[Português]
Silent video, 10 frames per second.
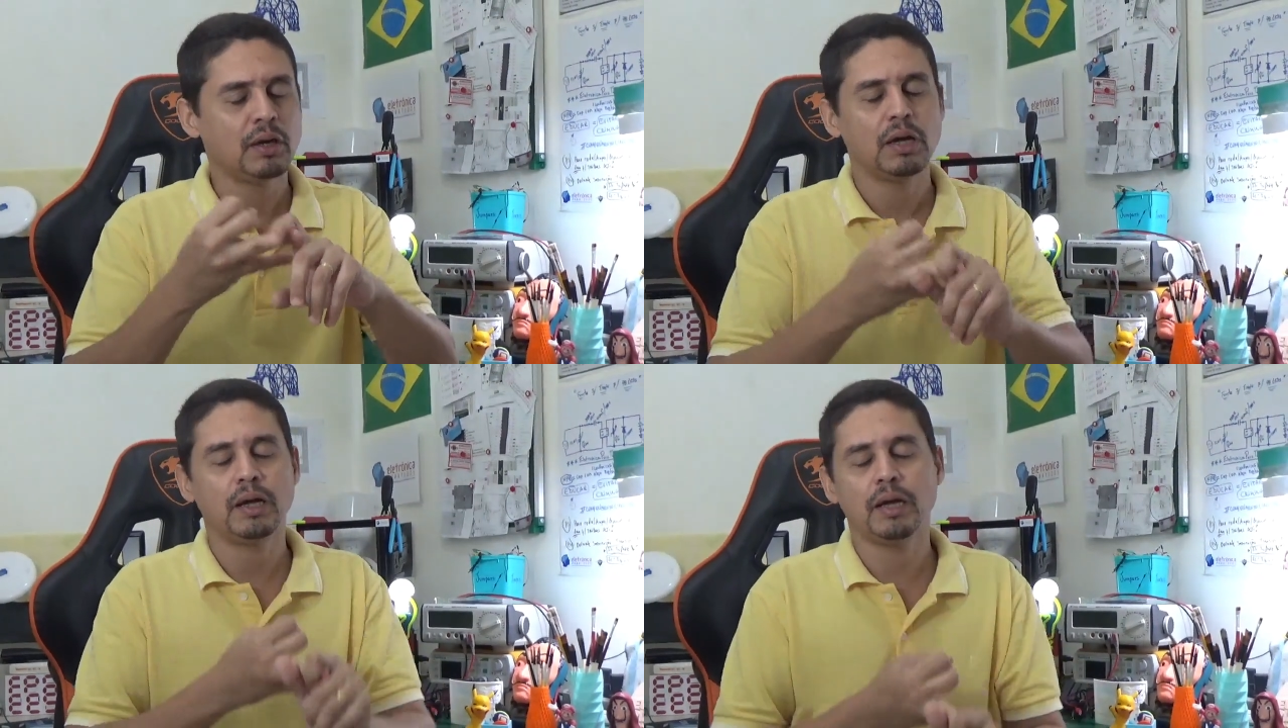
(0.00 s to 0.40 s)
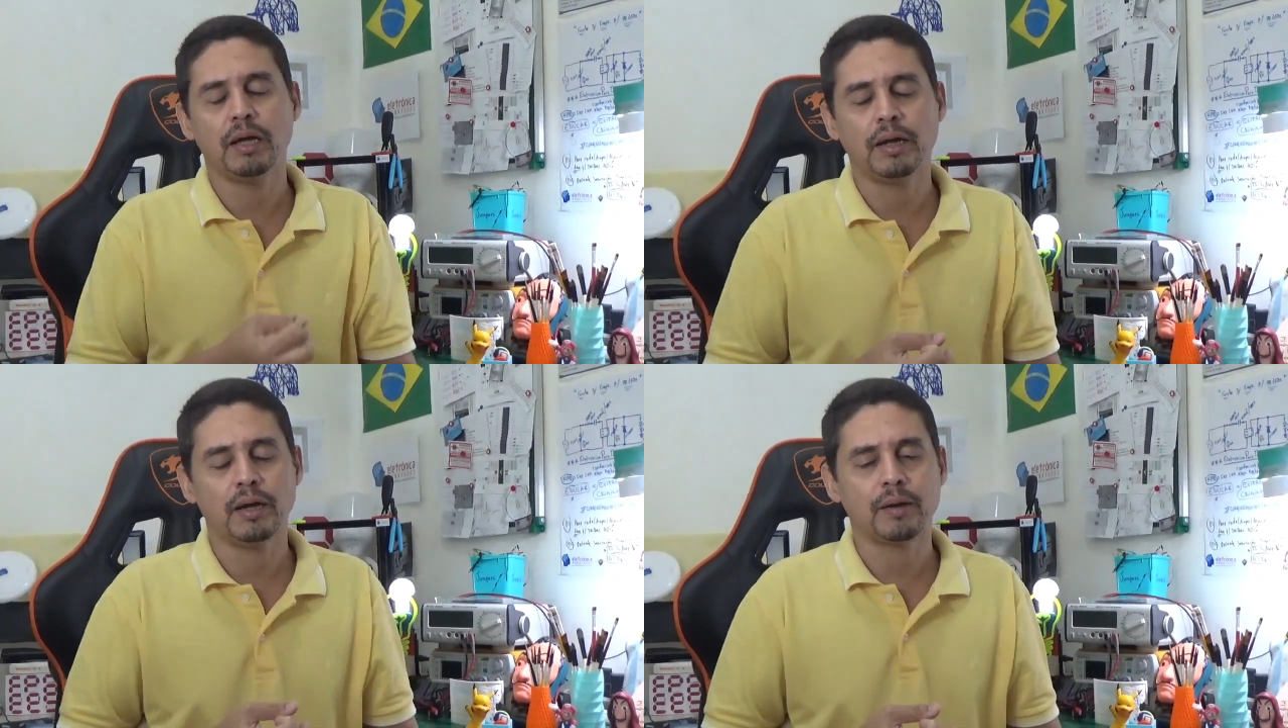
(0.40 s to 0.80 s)

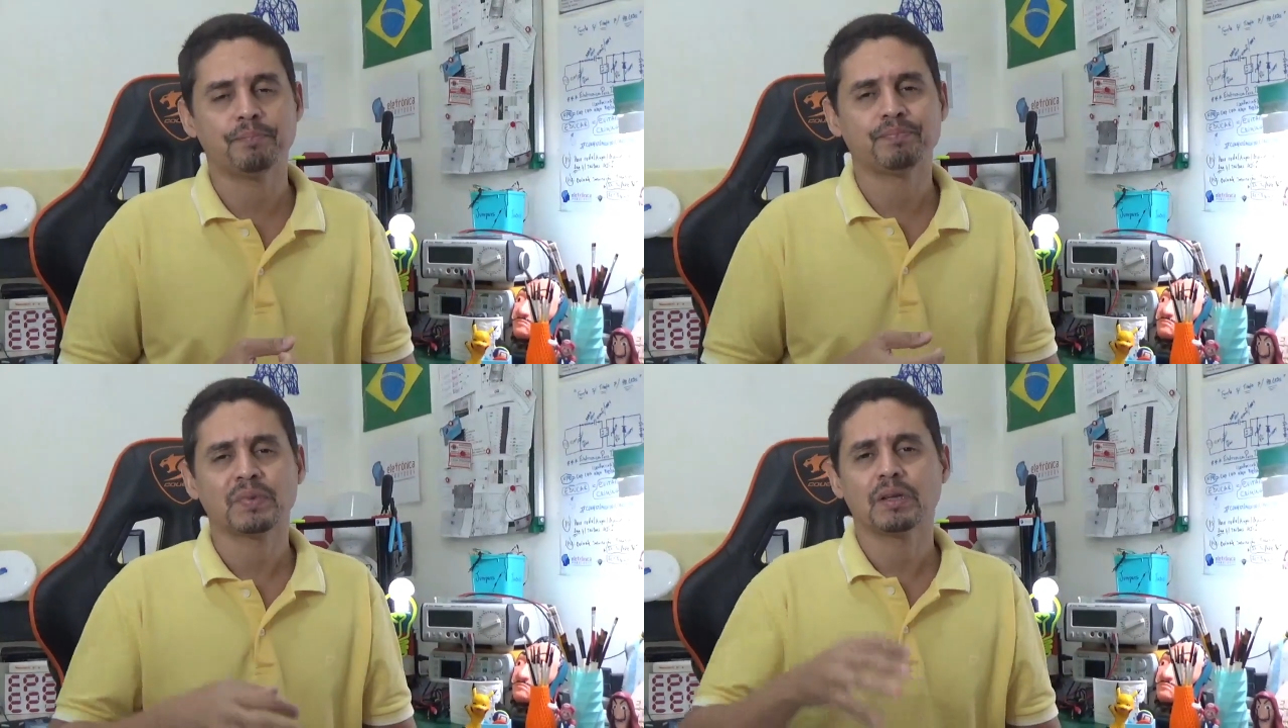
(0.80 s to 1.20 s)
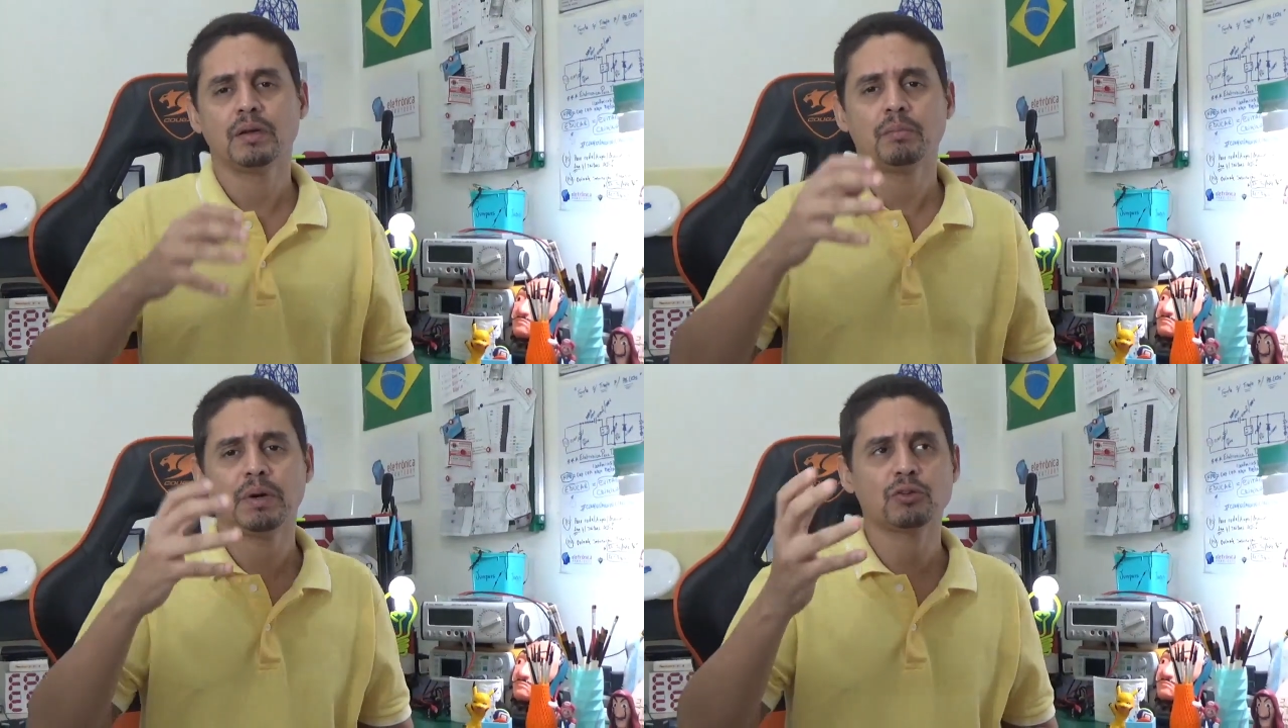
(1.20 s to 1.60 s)
é,
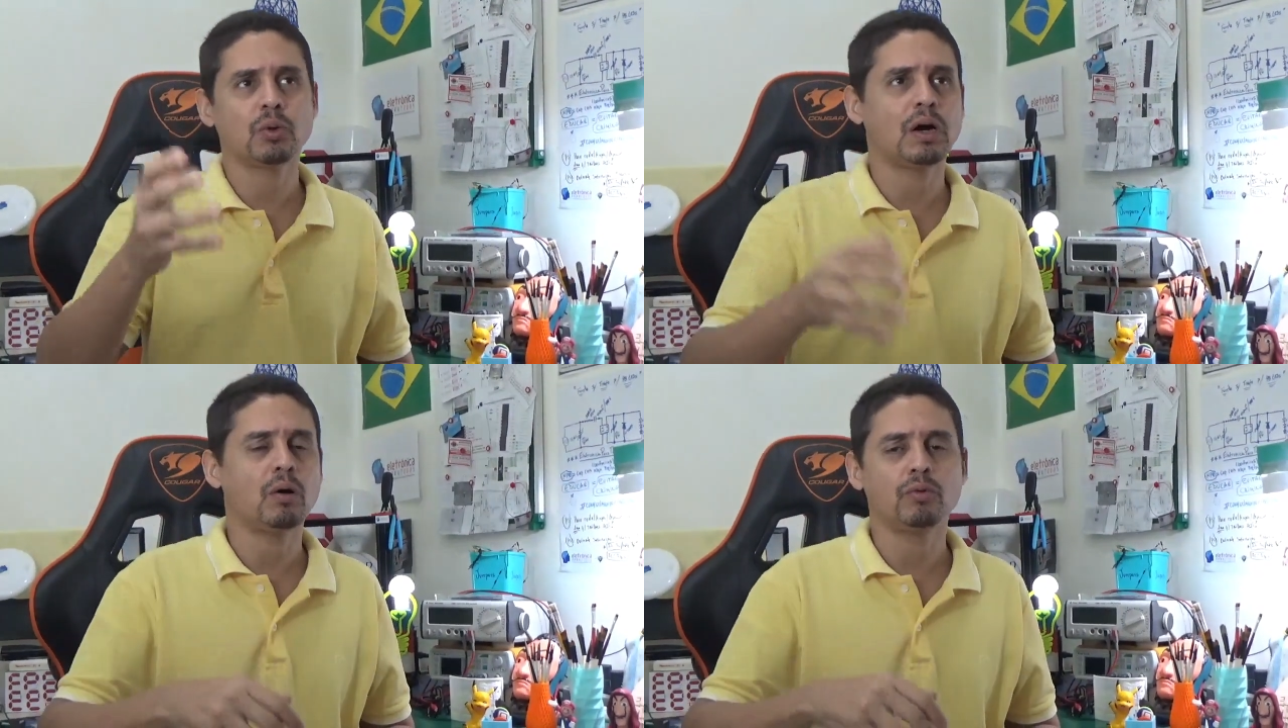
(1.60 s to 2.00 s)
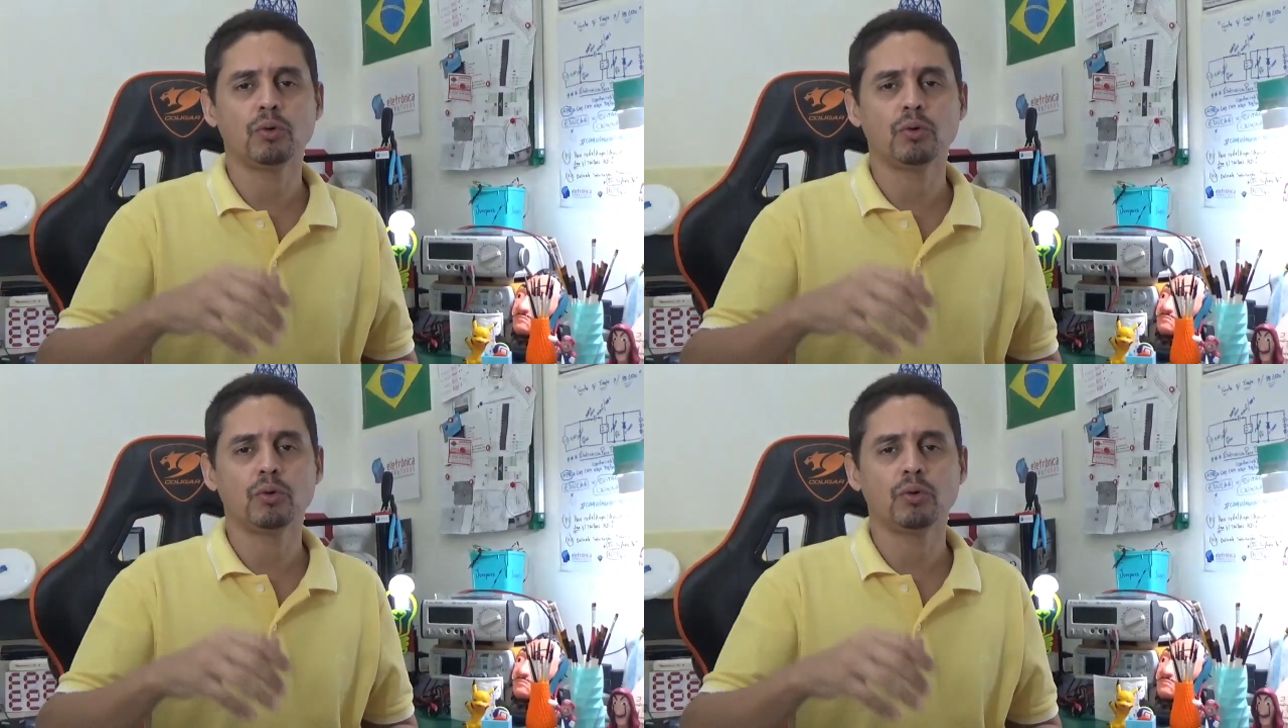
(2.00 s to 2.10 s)
mas qual?